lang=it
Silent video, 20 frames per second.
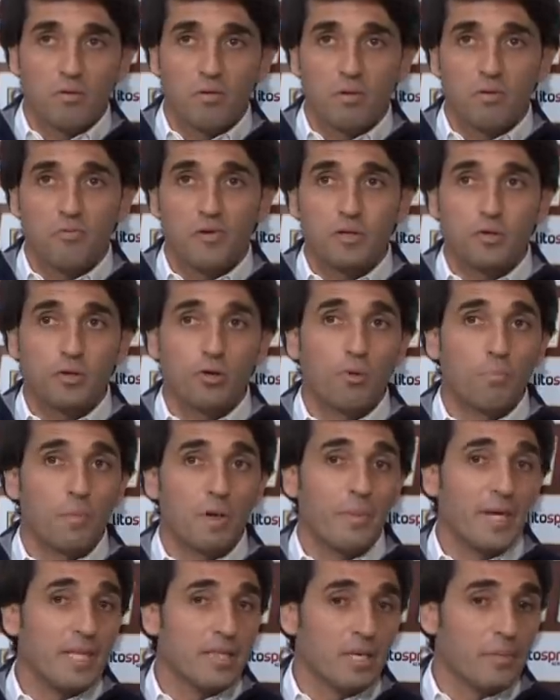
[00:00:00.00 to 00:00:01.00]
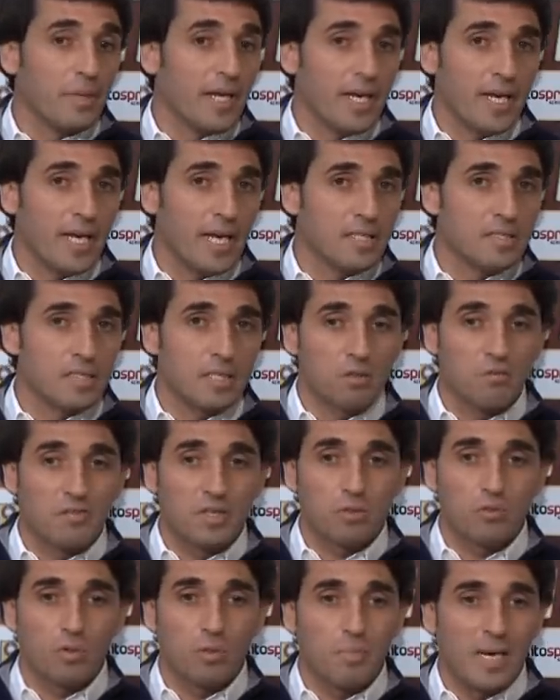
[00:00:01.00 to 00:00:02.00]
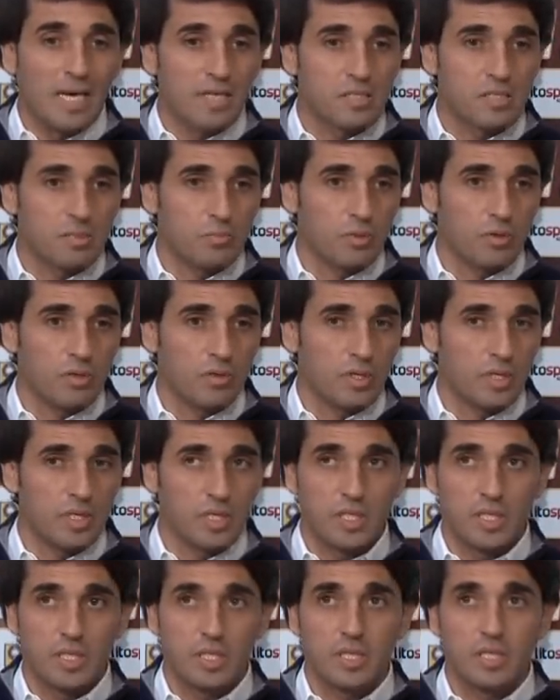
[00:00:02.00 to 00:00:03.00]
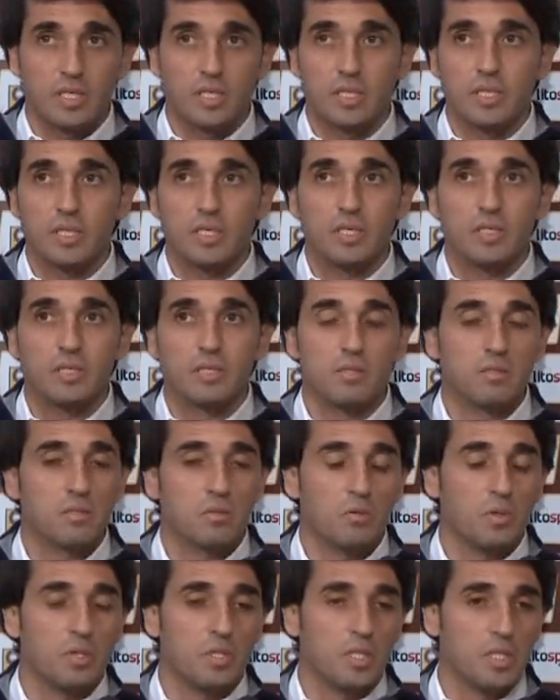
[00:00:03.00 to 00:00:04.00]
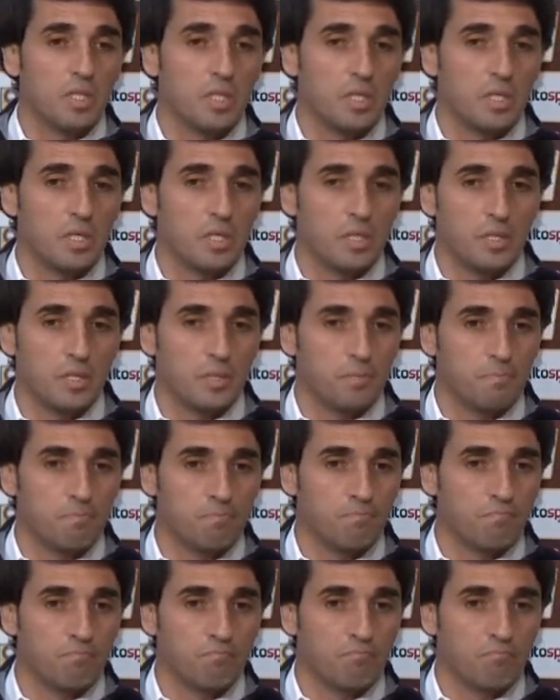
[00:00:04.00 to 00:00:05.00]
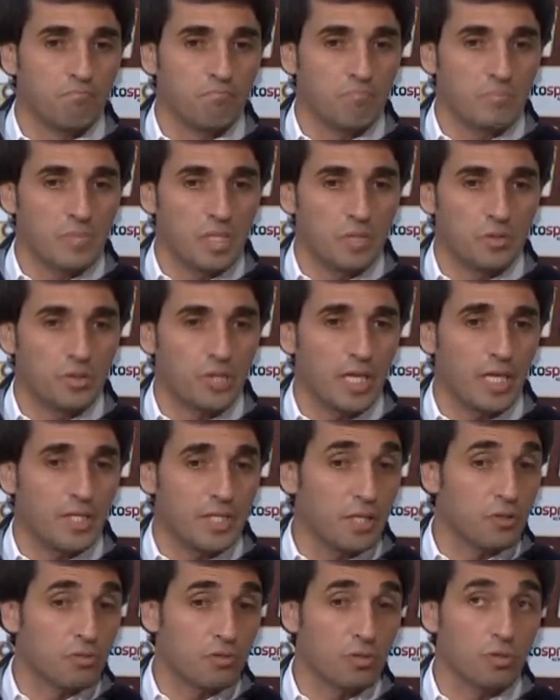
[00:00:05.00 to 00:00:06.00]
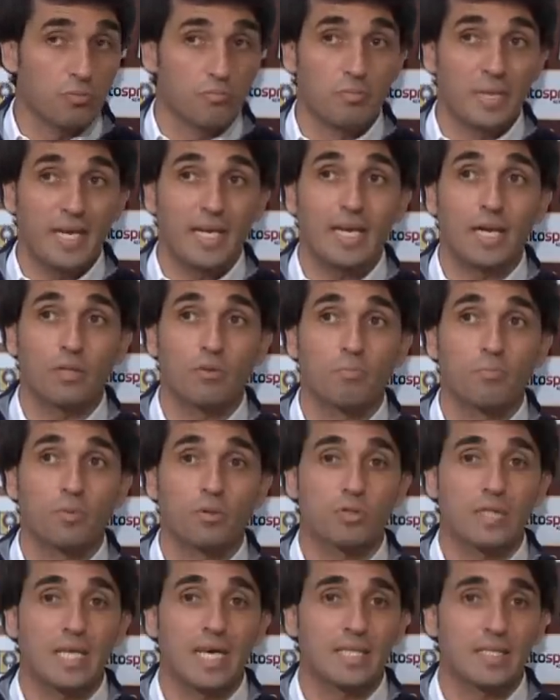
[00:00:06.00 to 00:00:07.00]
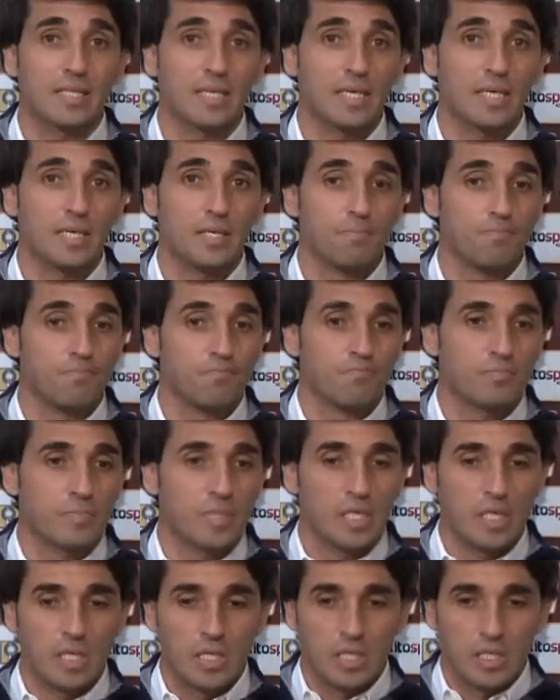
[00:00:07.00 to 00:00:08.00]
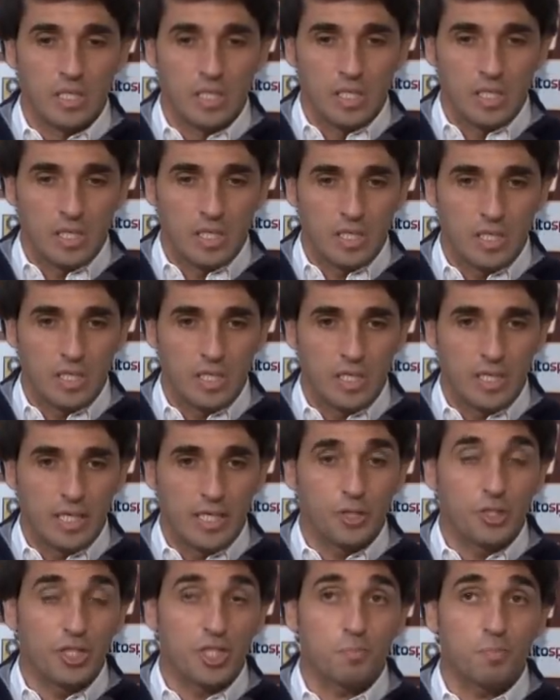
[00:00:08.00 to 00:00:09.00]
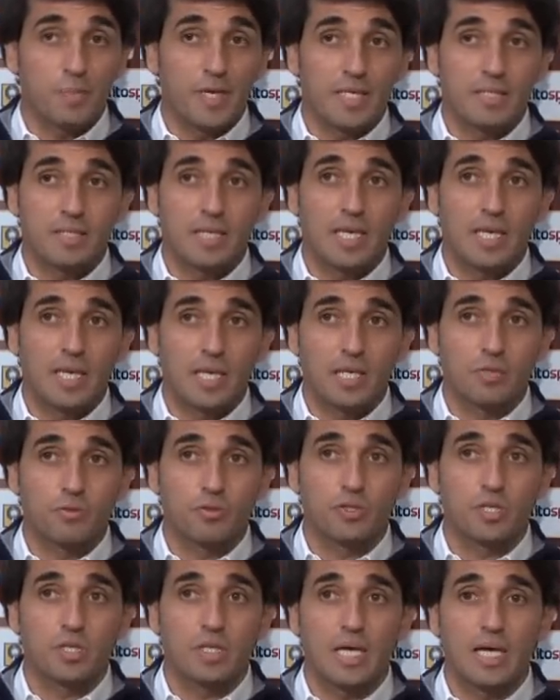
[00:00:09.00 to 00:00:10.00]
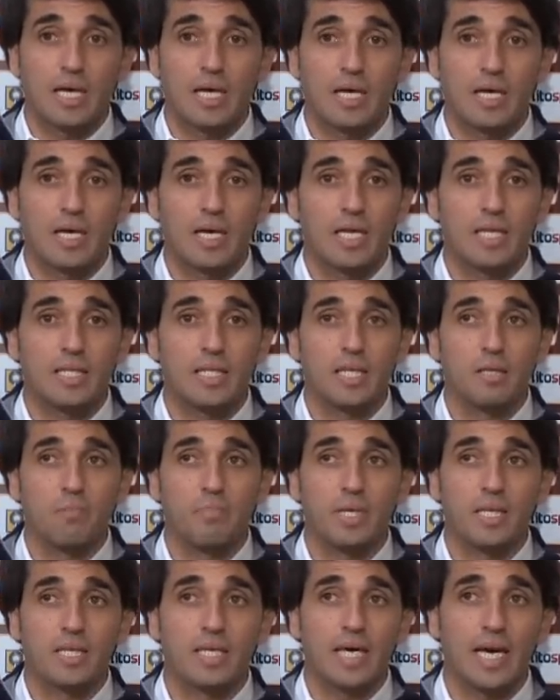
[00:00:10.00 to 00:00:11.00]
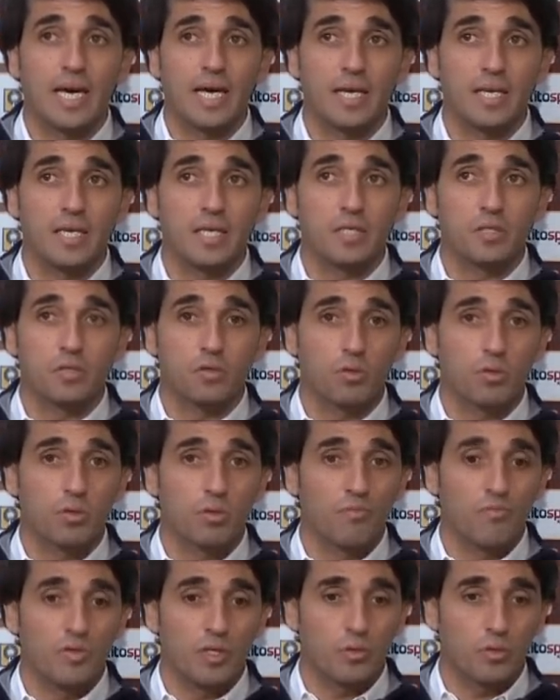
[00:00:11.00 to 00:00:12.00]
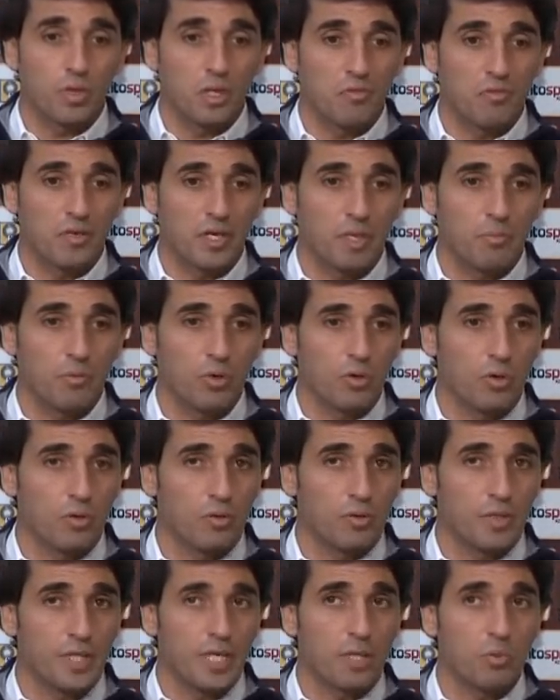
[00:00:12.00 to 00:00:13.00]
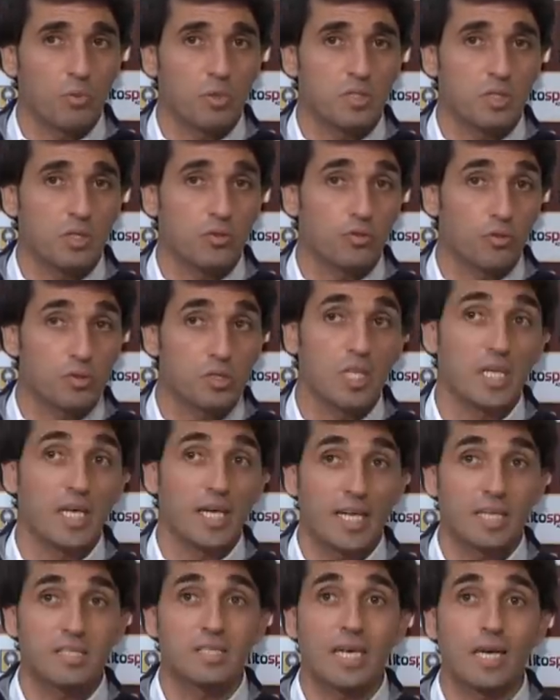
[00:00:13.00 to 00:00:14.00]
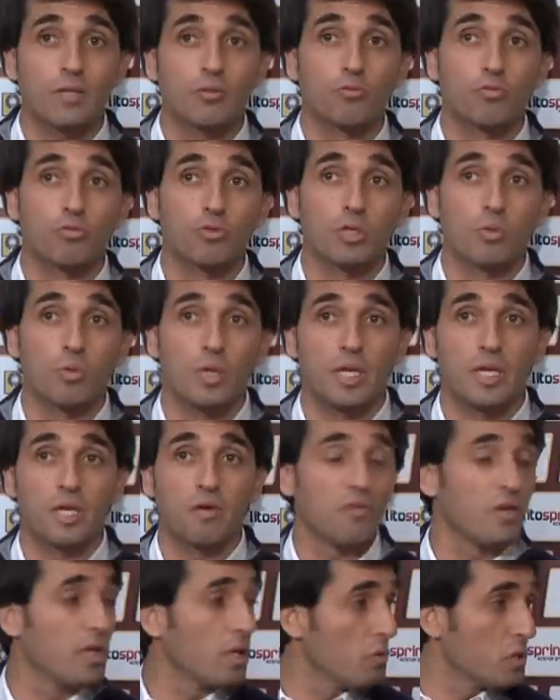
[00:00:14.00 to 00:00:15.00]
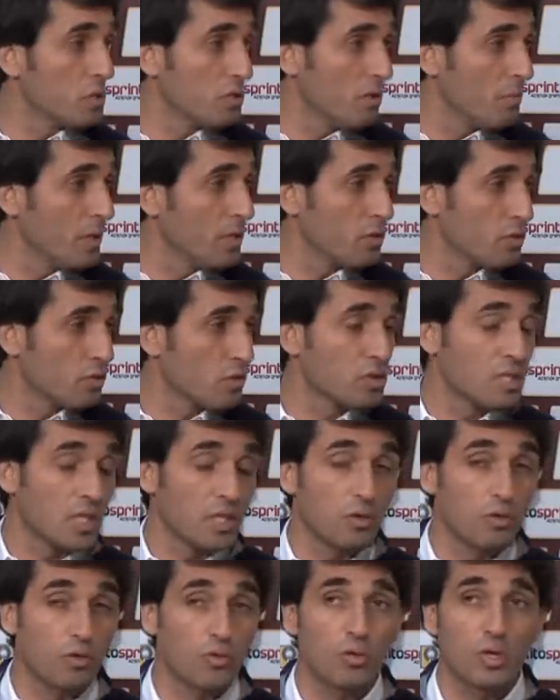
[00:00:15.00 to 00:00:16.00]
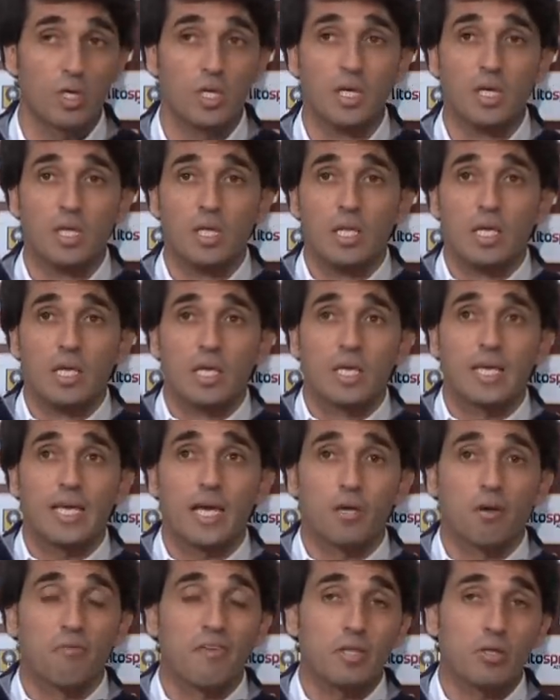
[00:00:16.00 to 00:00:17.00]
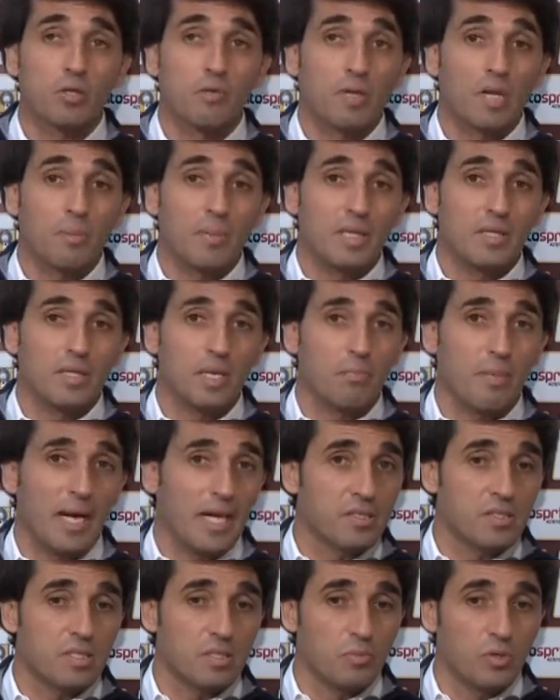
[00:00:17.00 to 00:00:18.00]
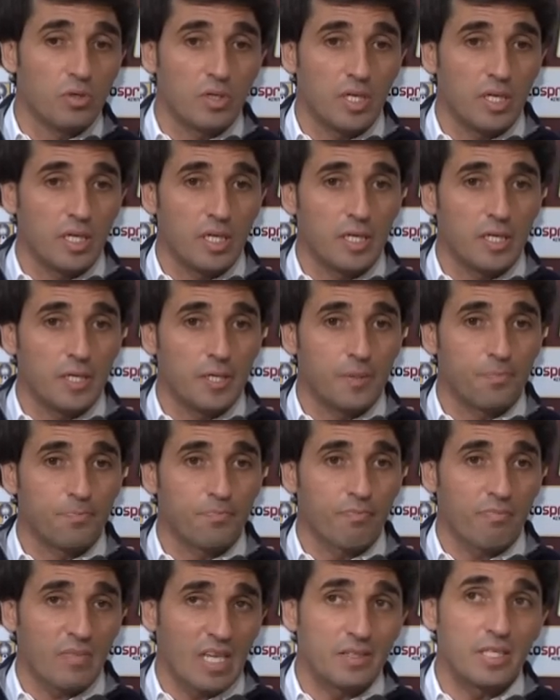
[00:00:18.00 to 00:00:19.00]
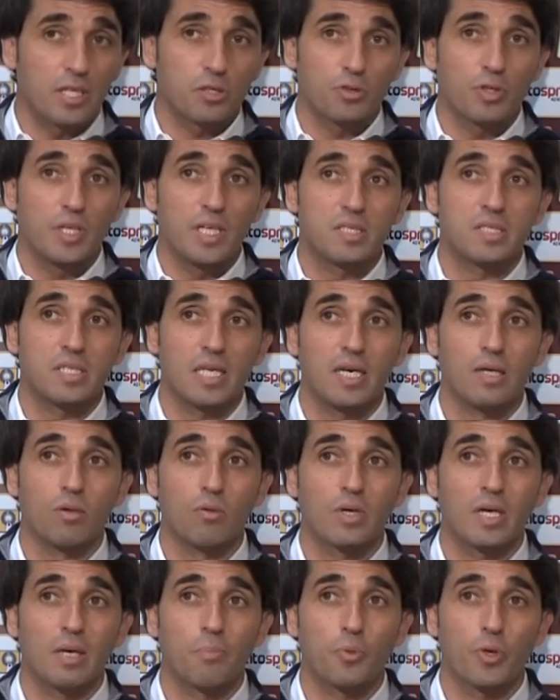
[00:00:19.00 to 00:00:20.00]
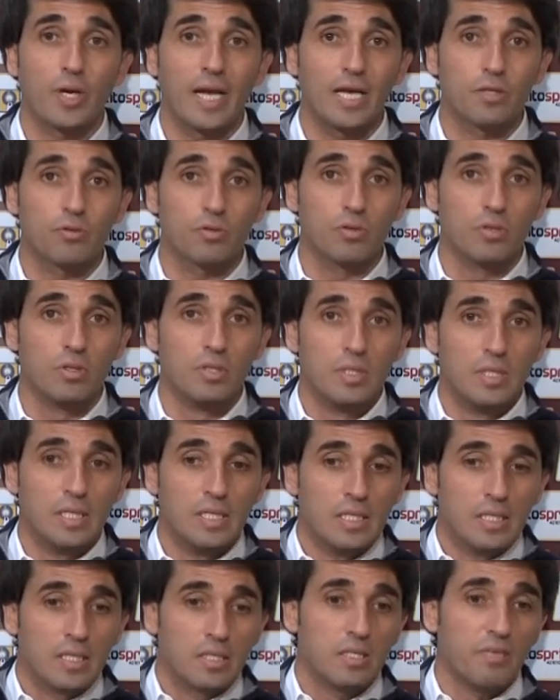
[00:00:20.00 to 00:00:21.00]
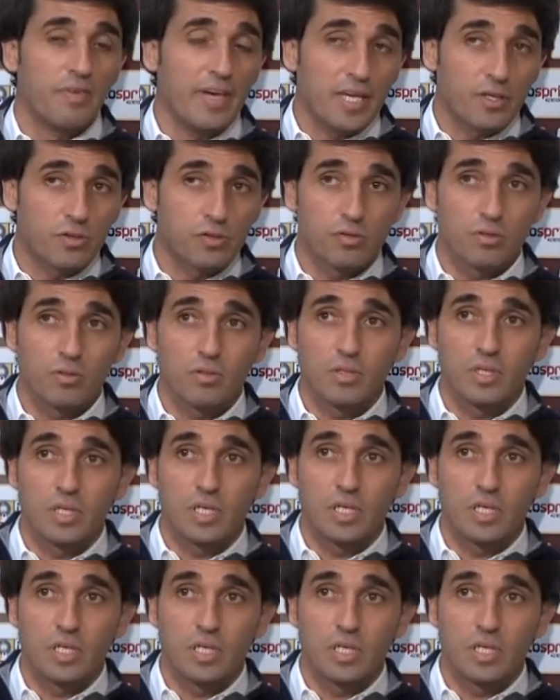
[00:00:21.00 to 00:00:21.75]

ho fatto i complimenti ai miei ragazzi, hanno fatto il massimo, quindi mm, c'è adesso un mercato importante che, che, che, ci aspetta, la società ha le idee ben chiare, sono convinto che faremo gli acquisti giusti, ringraziando tutti quelli che fino a questo momento sono stati con noi, che hanno fatto veramente il massimo. E mm, adesso inizia un campionato diverso